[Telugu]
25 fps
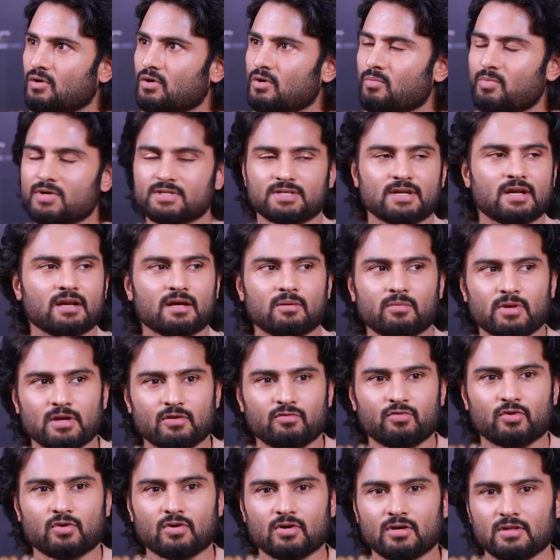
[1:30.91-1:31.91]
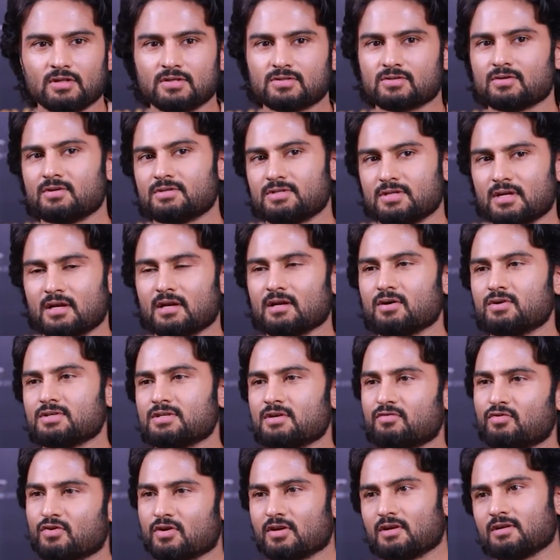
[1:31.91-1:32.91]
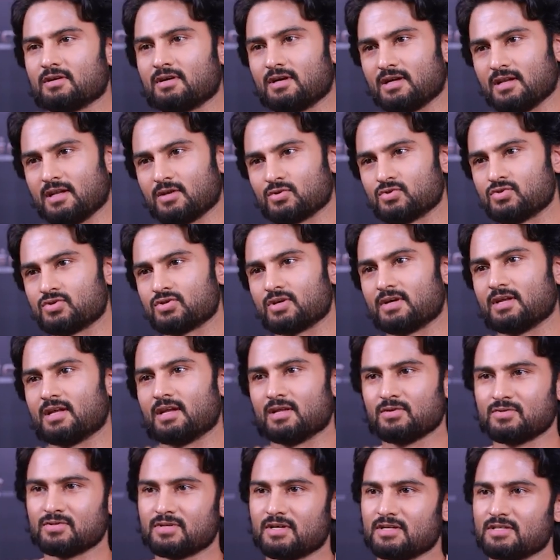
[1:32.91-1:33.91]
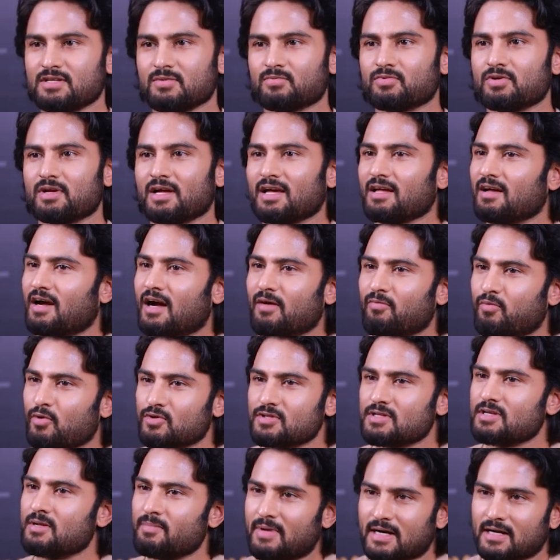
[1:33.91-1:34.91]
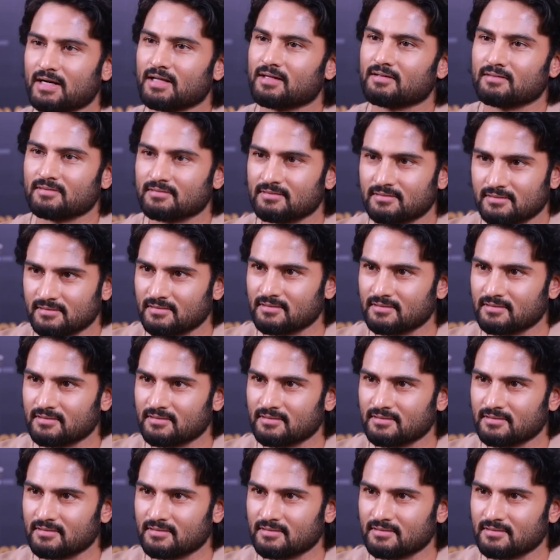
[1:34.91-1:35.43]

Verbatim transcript: ఇప్పుడు జనరల్గా మన ఫోటోలు తీసుకొచ్చి జనరల్గా వచ్చే ఫోటోలు అలా ఉంచండి అలా ఉంచండి చెప్తున్నారు ఆ పోజులు నేను పెట్టలేము